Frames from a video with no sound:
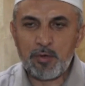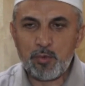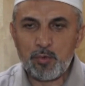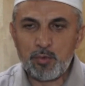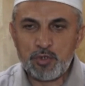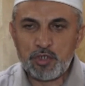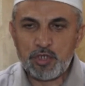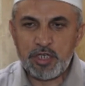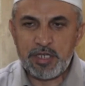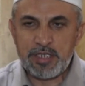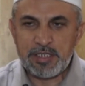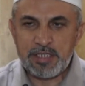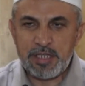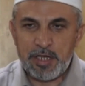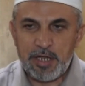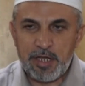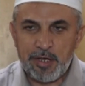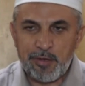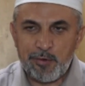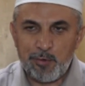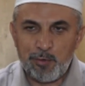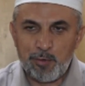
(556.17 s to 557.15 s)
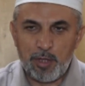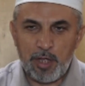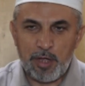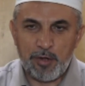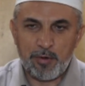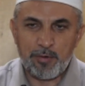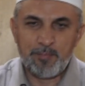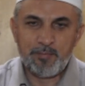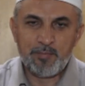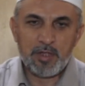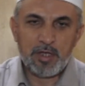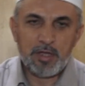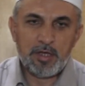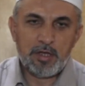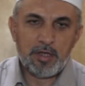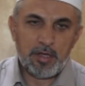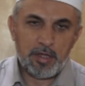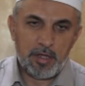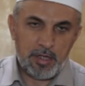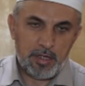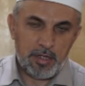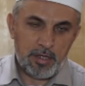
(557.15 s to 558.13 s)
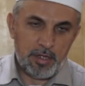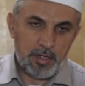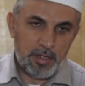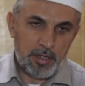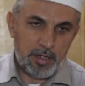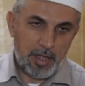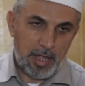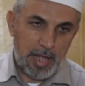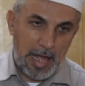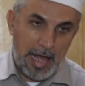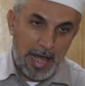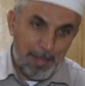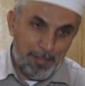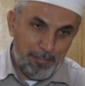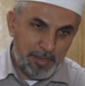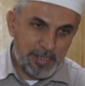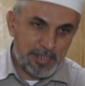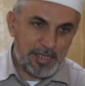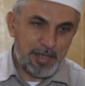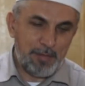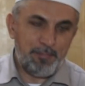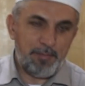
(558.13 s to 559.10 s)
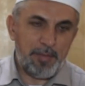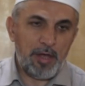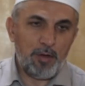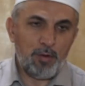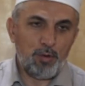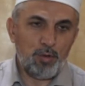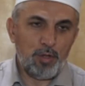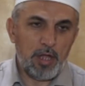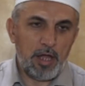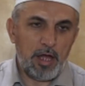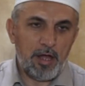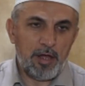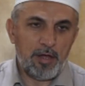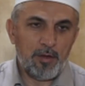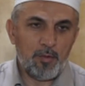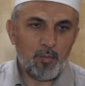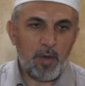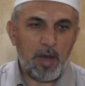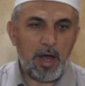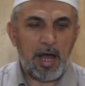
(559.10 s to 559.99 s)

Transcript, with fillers: Асмаи говорил, что он обучался поэзии племени Хавазин